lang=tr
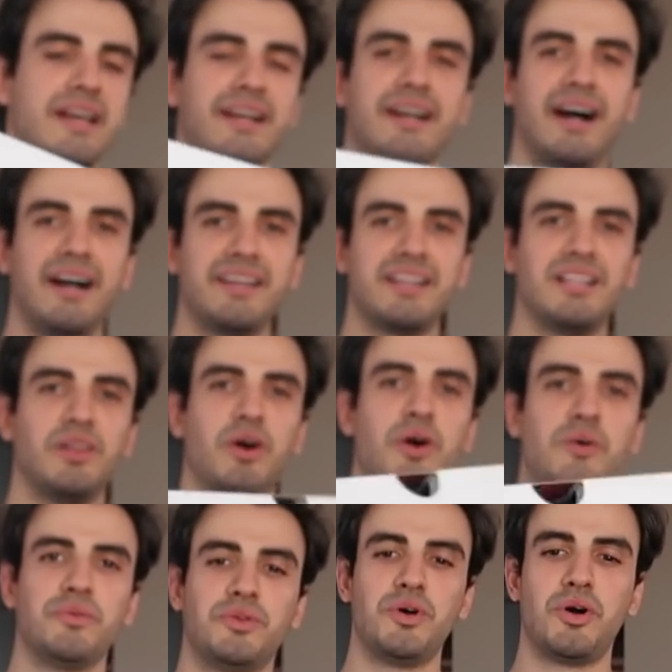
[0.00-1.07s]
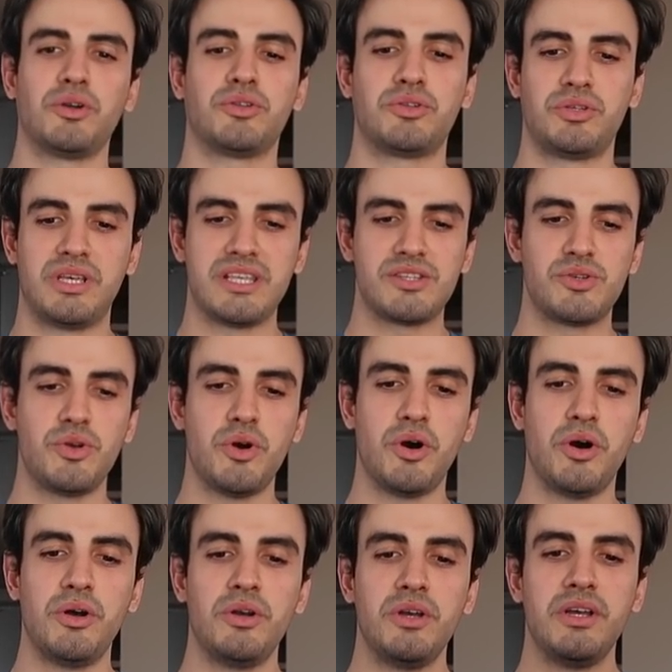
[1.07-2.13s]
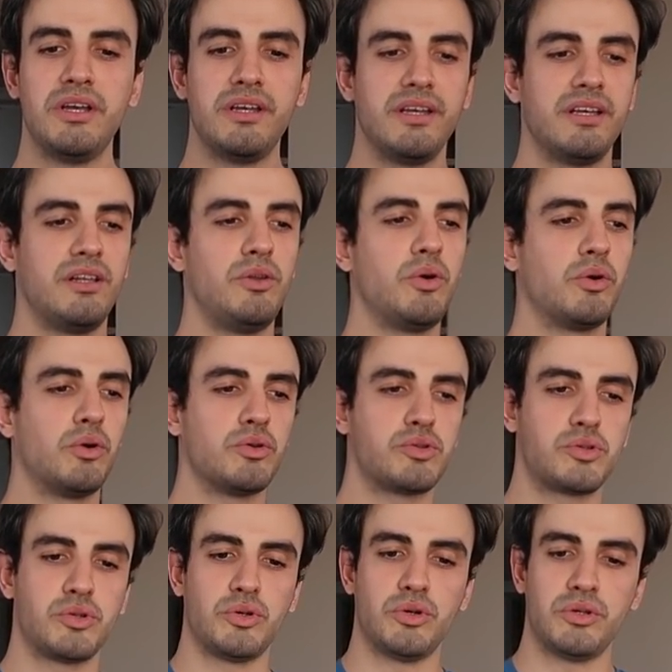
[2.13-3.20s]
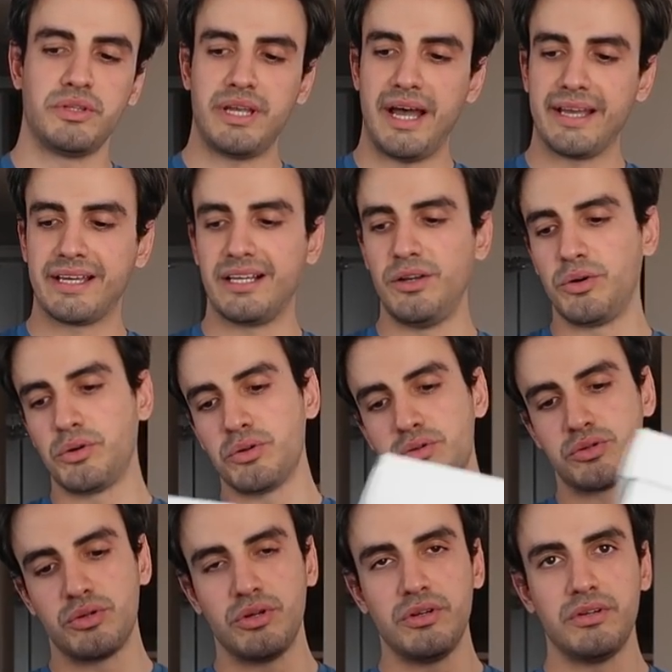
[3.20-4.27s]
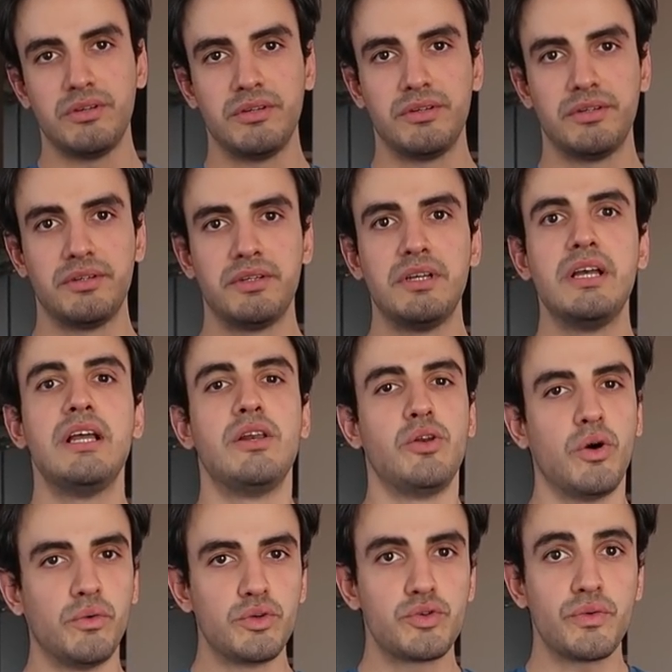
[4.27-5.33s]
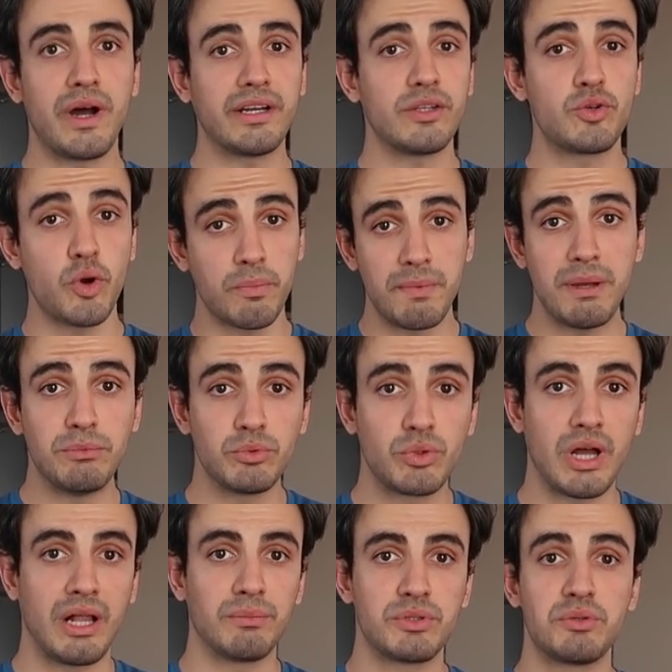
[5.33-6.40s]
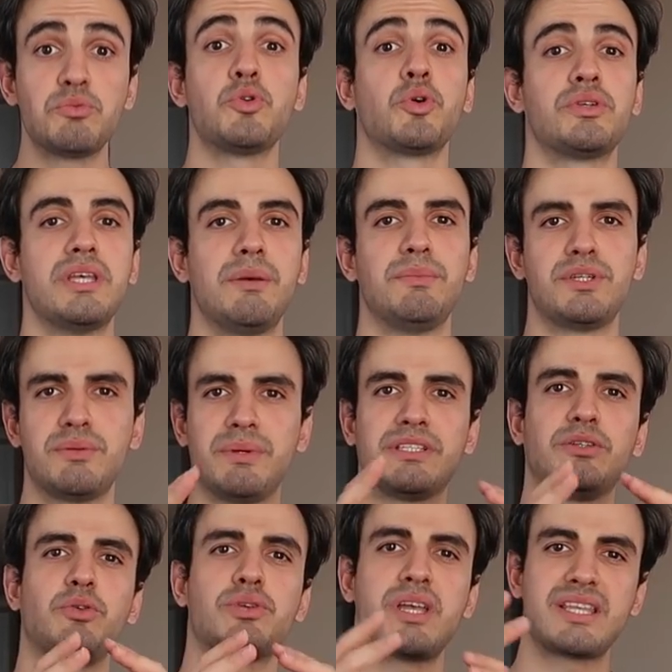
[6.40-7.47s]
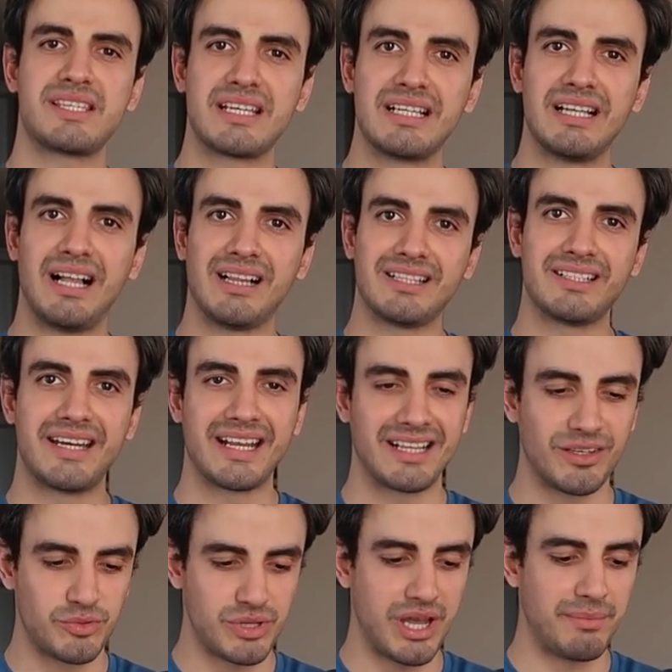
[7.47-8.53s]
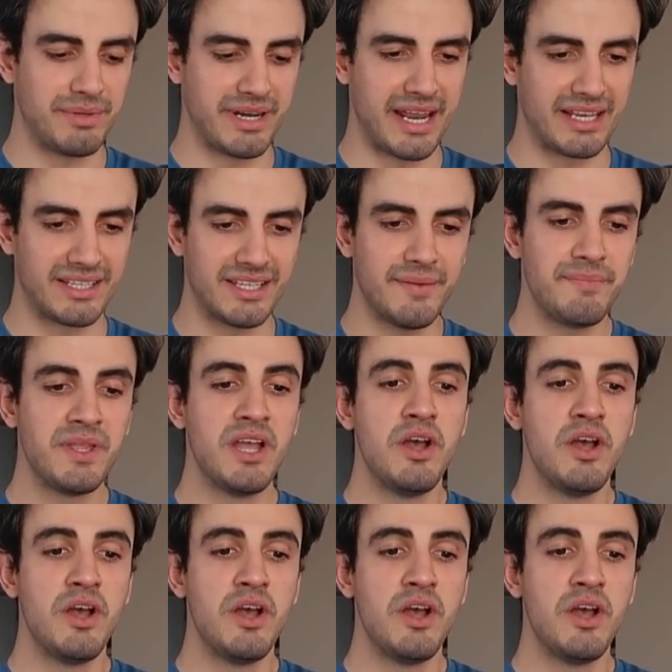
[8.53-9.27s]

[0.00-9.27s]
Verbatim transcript: Kayra Low 4 yazıyor. Logosu, Nike logosu. Low 3 vardı değil mi Low 3 vardı. Çok memnun kalmıştım. Çok sevmiştim. Hatırlıyorsan sarılı altın renkli güzel bir renkti.